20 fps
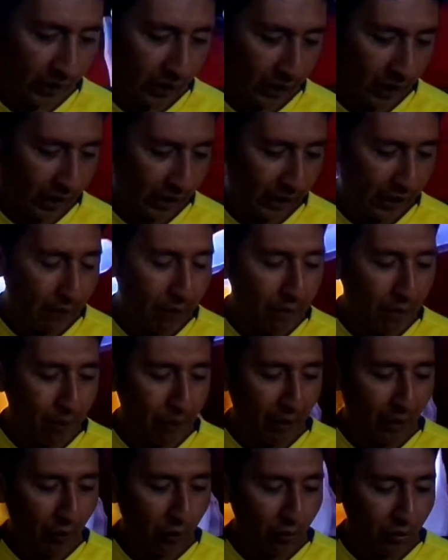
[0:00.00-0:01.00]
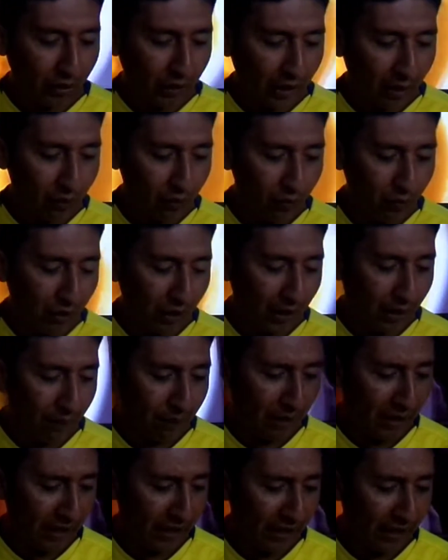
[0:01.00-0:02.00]
Aquí me pregunta una
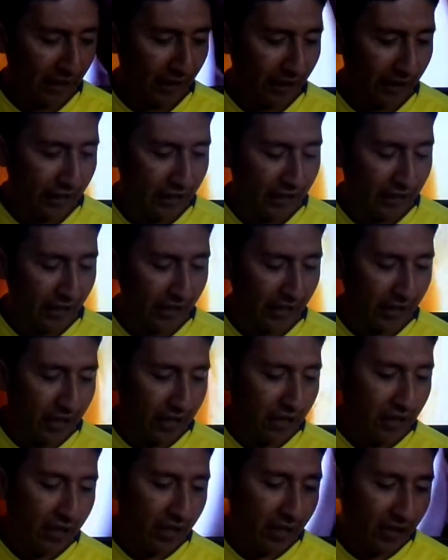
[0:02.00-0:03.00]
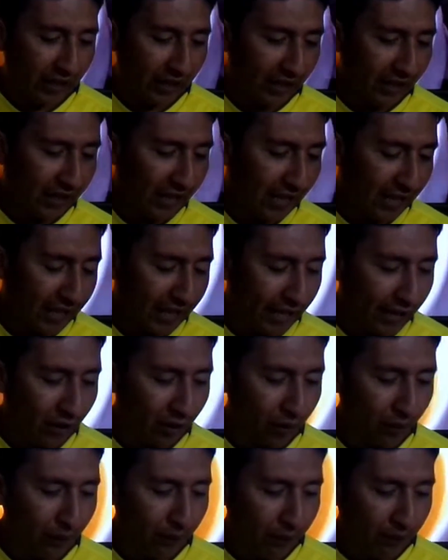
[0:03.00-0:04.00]
amiguita, dice, ¿qué tal
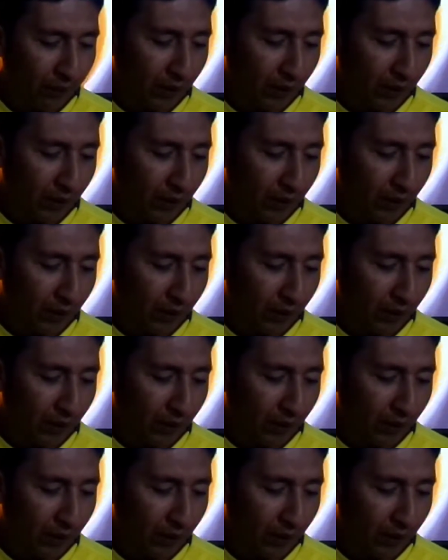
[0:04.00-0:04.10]
Diego?